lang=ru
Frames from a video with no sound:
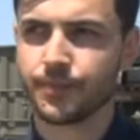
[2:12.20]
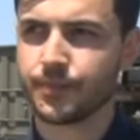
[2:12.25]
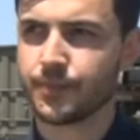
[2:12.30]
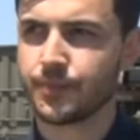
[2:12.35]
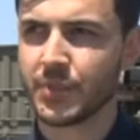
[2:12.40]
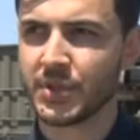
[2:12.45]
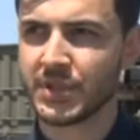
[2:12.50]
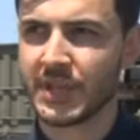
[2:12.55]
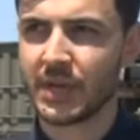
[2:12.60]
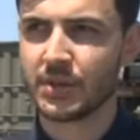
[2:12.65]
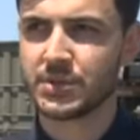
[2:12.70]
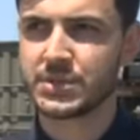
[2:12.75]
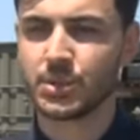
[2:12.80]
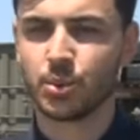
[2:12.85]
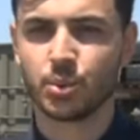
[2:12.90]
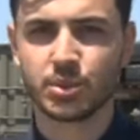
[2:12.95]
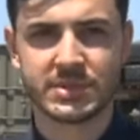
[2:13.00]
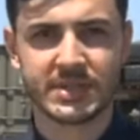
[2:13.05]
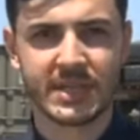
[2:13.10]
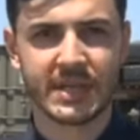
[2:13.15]
пытаются
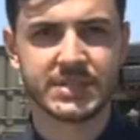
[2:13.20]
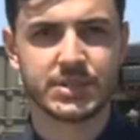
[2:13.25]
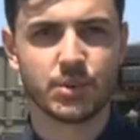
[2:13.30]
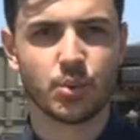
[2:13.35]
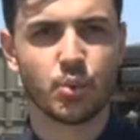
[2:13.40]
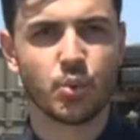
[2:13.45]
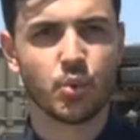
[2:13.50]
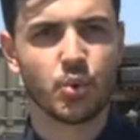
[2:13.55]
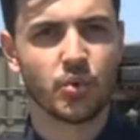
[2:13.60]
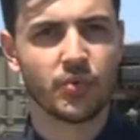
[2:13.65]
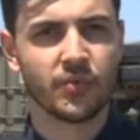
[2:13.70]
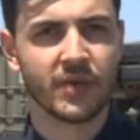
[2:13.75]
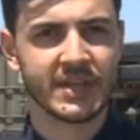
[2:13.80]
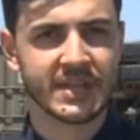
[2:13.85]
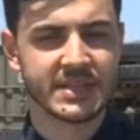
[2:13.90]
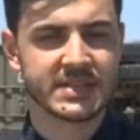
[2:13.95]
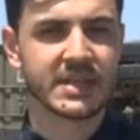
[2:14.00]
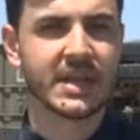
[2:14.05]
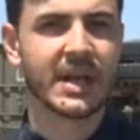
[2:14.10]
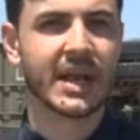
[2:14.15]
узнать у
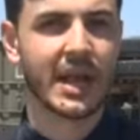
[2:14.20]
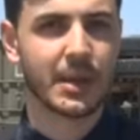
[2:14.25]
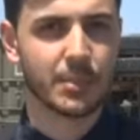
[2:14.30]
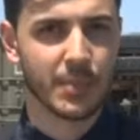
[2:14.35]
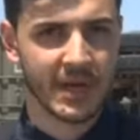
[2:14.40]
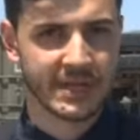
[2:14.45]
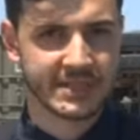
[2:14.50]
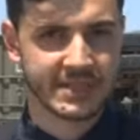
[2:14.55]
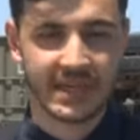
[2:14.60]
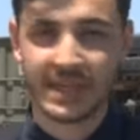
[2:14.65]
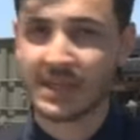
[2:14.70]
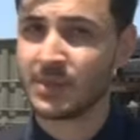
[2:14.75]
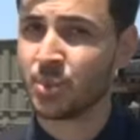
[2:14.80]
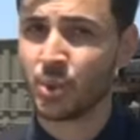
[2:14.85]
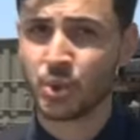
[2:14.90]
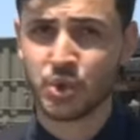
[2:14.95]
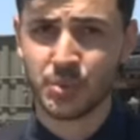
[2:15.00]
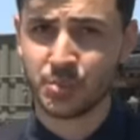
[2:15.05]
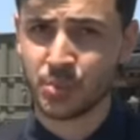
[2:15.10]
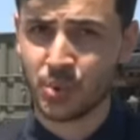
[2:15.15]
водителя КАМАЗа. К нему
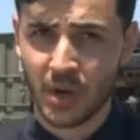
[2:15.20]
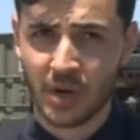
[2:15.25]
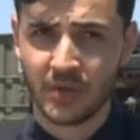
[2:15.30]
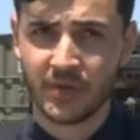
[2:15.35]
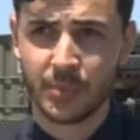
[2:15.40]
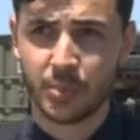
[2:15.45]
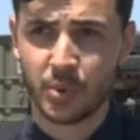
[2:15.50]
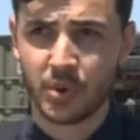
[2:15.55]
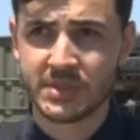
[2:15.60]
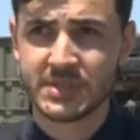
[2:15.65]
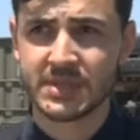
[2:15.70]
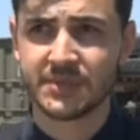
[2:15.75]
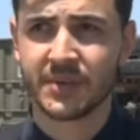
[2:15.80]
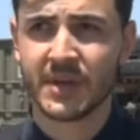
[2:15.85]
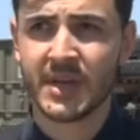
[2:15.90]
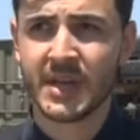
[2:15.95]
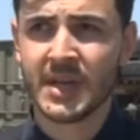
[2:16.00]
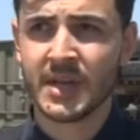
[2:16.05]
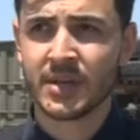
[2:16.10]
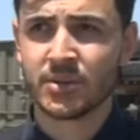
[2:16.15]
очень много вопросов,
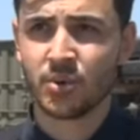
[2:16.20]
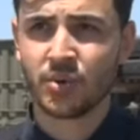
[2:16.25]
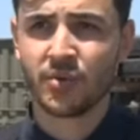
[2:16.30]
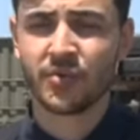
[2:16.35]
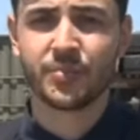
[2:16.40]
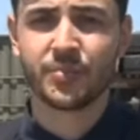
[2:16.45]
но, в